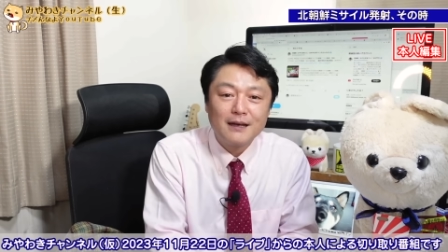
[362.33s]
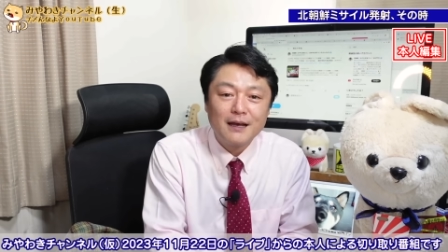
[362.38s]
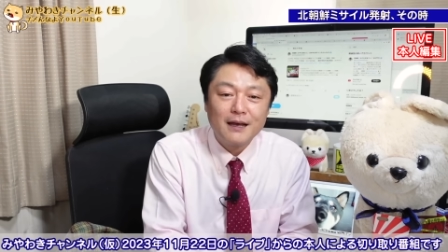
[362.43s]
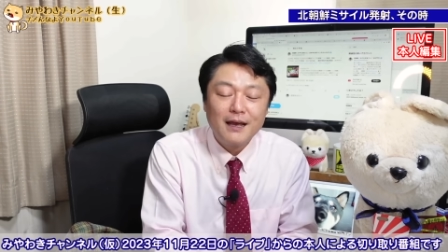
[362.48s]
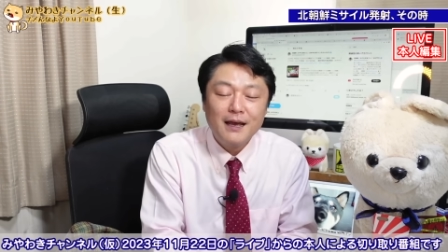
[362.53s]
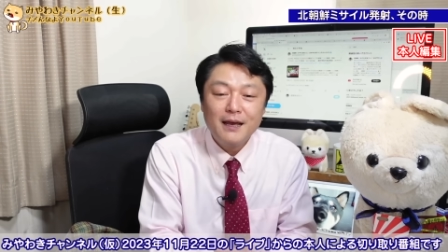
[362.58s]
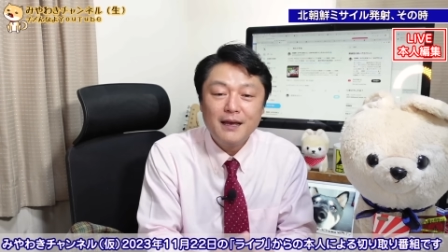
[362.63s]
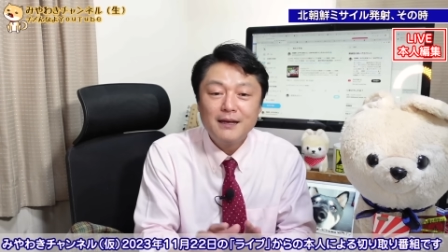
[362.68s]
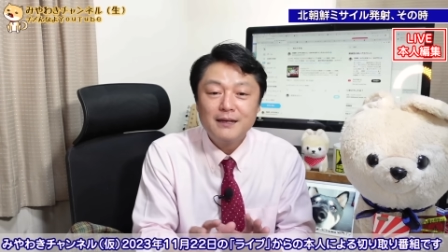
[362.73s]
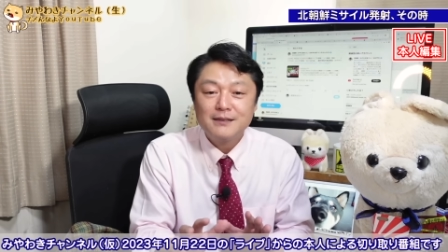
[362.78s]

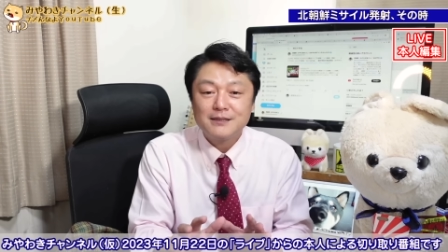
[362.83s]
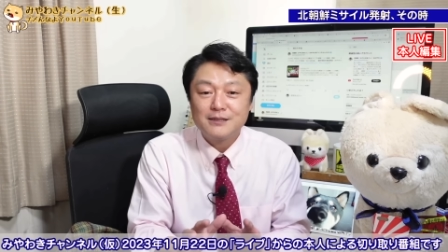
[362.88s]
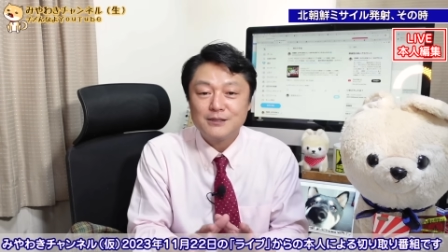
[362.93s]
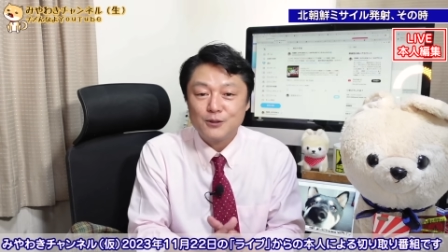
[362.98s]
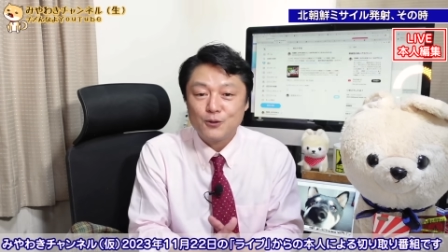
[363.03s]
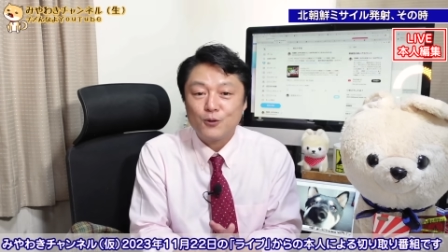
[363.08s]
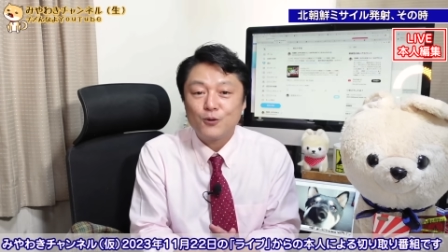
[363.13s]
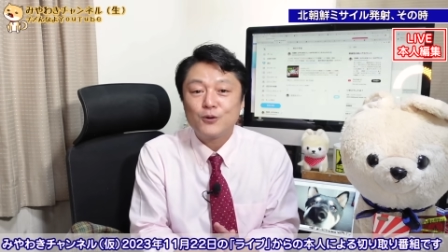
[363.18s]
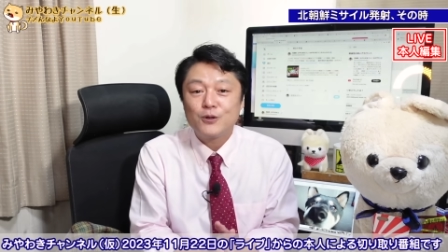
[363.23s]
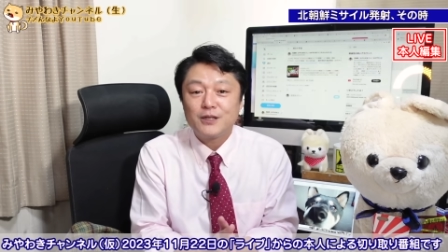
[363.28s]
平時
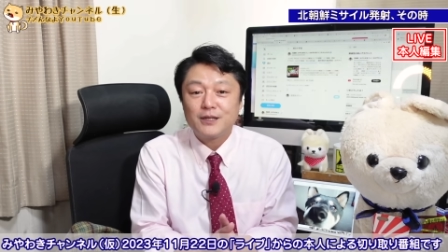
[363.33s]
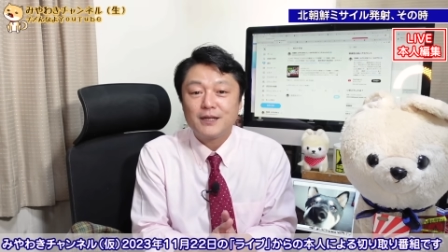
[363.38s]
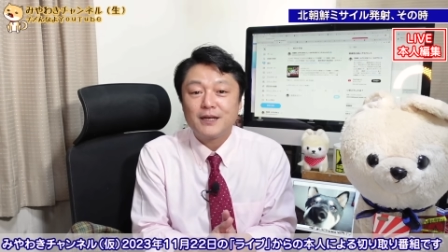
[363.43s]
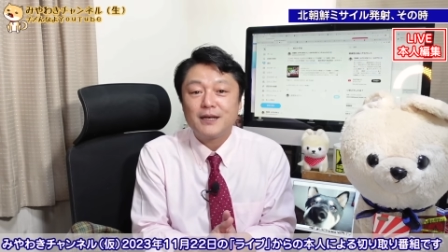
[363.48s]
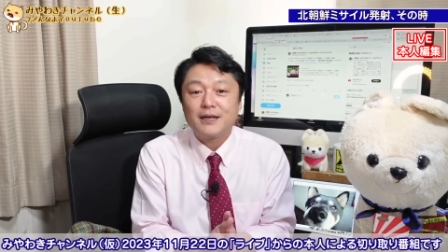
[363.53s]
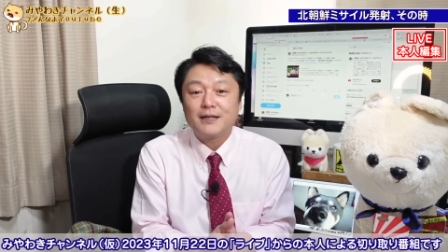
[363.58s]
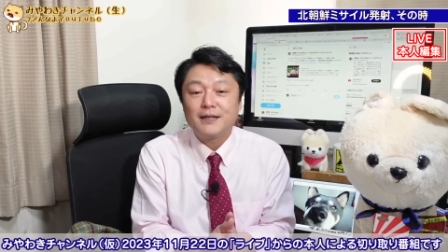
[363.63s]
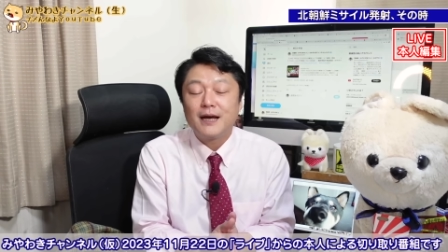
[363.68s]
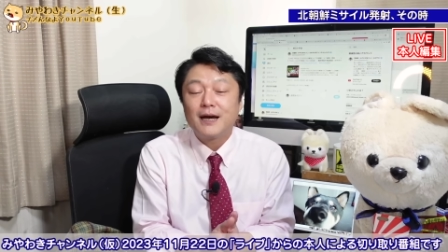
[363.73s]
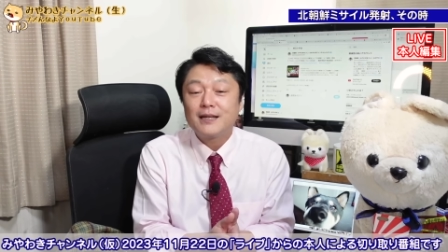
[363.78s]
におい
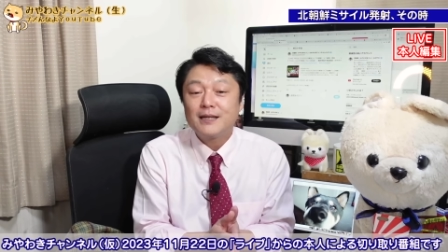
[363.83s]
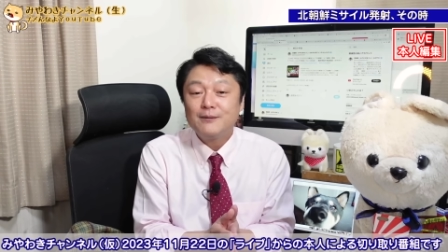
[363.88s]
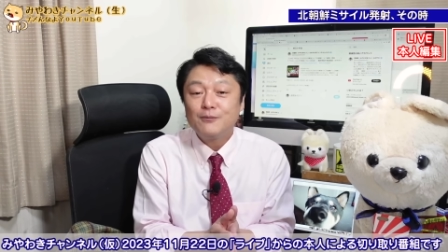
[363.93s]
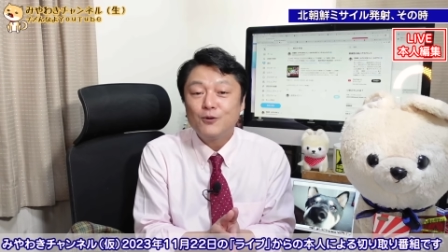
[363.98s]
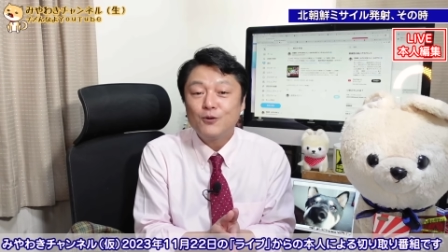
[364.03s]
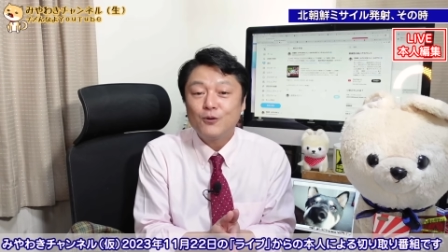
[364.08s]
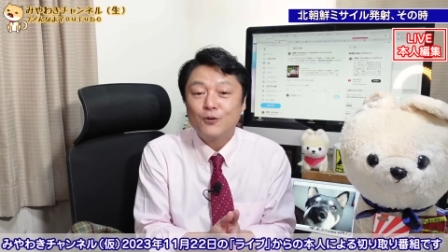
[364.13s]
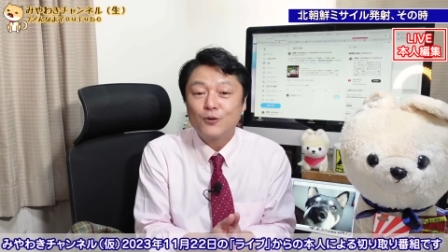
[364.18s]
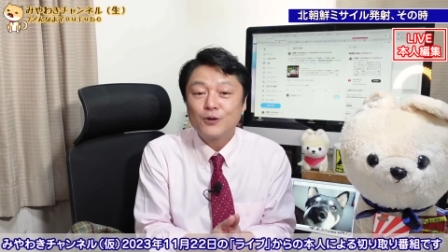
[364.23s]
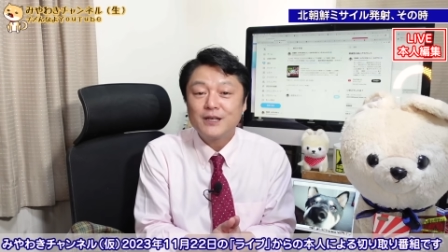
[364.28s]
て何
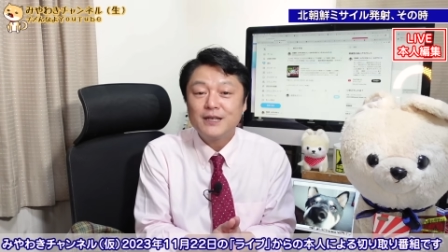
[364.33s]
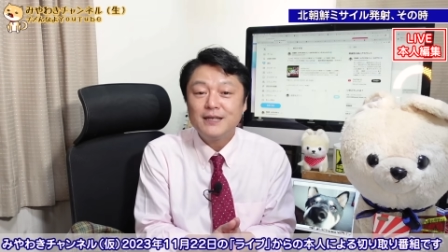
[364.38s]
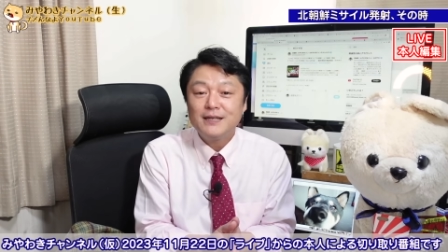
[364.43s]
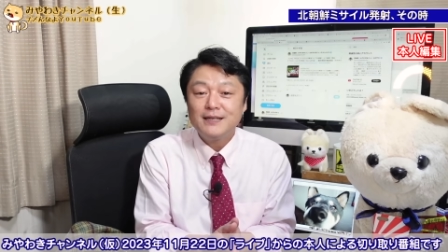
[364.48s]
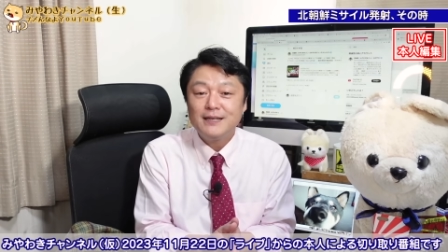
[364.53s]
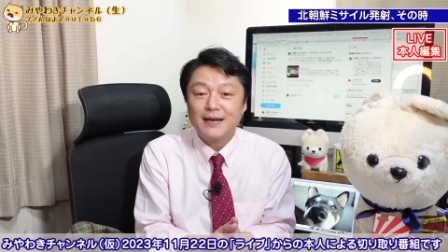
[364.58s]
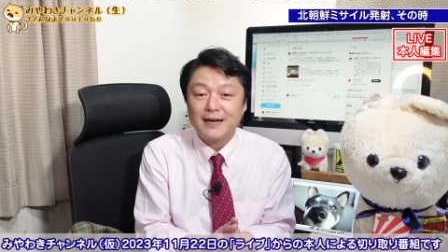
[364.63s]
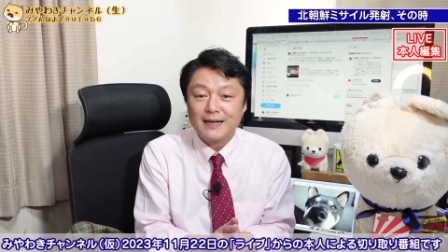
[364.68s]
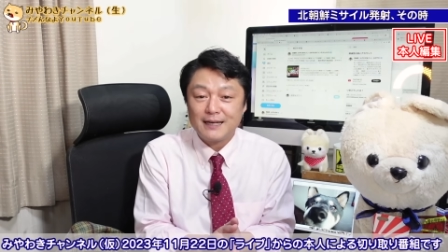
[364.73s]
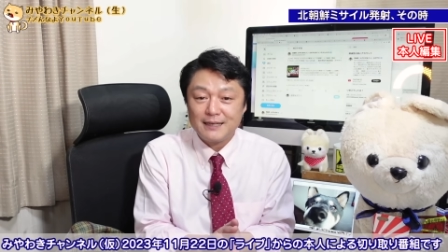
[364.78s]
も起
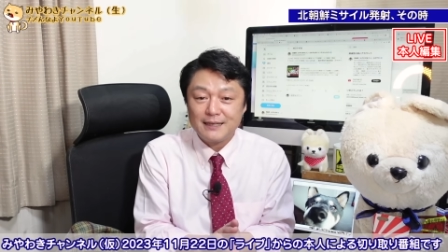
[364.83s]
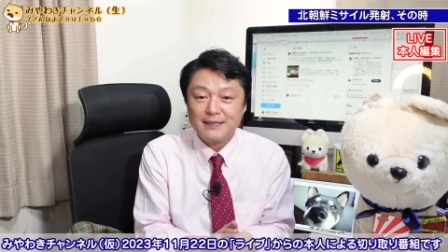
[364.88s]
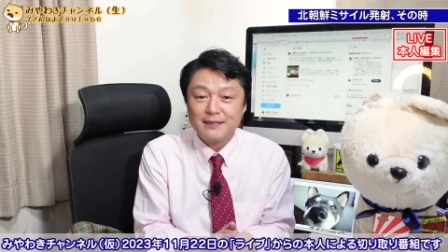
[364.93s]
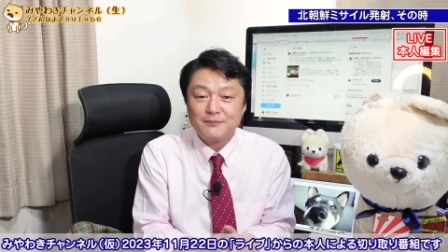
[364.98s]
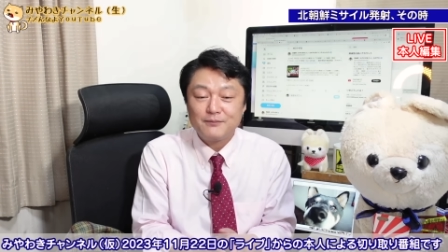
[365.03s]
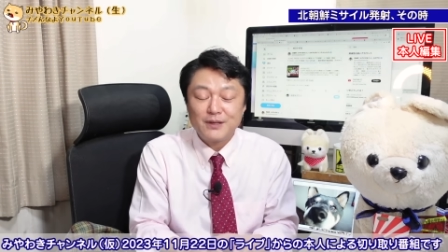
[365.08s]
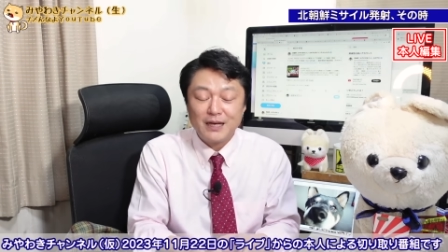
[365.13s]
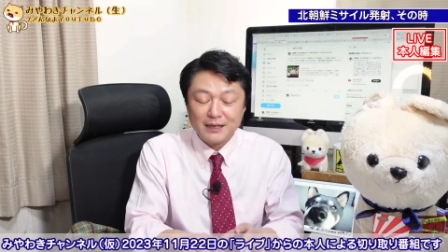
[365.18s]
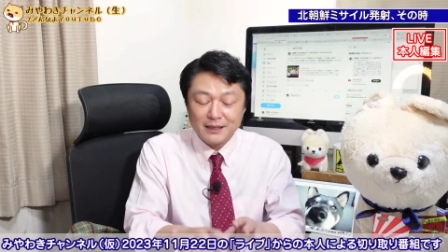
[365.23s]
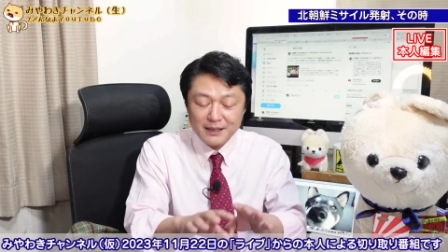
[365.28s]
きない
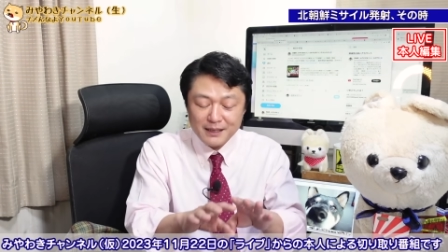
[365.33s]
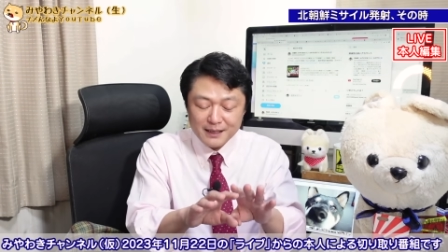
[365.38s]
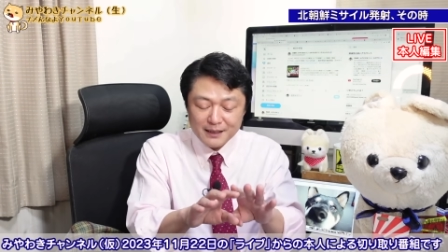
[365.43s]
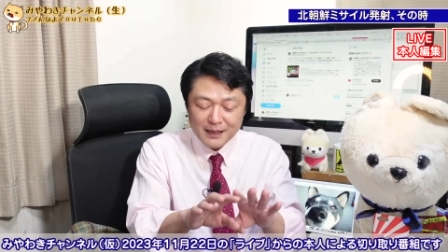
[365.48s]
な、